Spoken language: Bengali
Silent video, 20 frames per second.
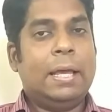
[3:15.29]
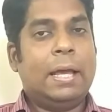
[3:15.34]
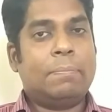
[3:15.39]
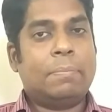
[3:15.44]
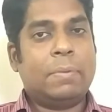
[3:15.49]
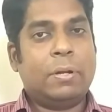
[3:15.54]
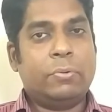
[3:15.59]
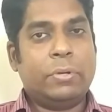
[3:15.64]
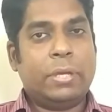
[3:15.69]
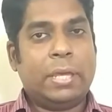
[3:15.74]

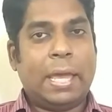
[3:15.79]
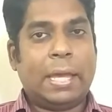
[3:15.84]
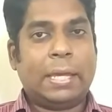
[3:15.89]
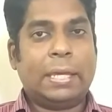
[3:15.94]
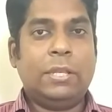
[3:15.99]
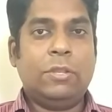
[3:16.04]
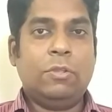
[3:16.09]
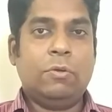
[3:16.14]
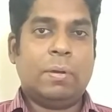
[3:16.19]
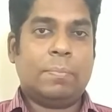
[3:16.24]
আপনার ওই
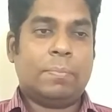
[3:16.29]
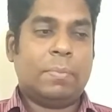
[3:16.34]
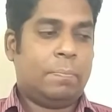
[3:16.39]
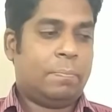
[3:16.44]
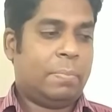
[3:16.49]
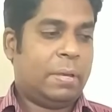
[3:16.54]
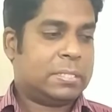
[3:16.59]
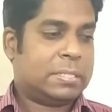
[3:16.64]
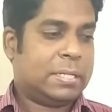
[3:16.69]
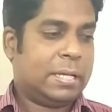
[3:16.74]
একই নিয়মে আপনার
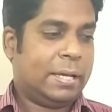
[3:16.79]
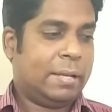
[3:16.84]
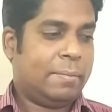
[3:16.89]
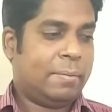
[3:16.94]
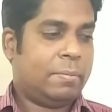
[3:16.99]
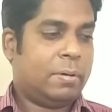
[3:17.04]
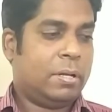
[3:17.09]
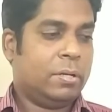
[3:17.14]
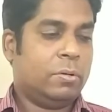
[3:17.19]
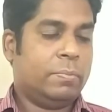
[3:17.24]
পেস্ট টাকা
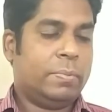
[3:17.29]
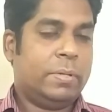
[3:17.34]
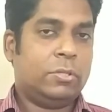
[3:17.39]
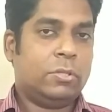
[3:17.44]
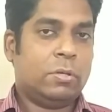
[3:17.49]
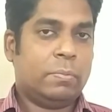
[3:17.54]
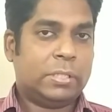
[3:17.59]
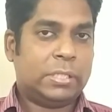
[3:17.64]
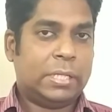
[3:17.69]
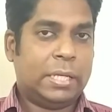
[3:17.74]
ব্যবহার করবেন
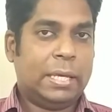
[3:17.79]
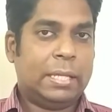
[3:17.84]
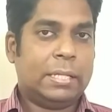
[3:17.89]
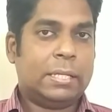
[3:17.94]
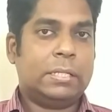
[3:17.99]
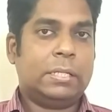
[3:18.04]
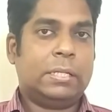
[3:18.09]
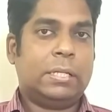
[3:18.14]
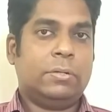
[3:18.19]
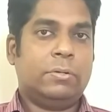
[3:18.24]
তবে সেই
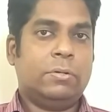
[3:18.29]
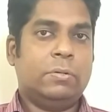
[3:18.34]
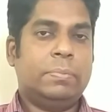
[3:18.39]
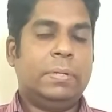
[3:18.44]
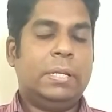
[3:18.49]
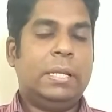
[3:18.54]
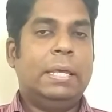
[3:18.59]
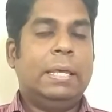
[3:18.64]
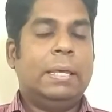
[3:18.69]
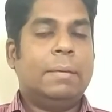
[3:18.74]
ক্ষেত্রে যেটা
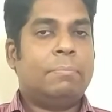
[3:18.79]
করবেন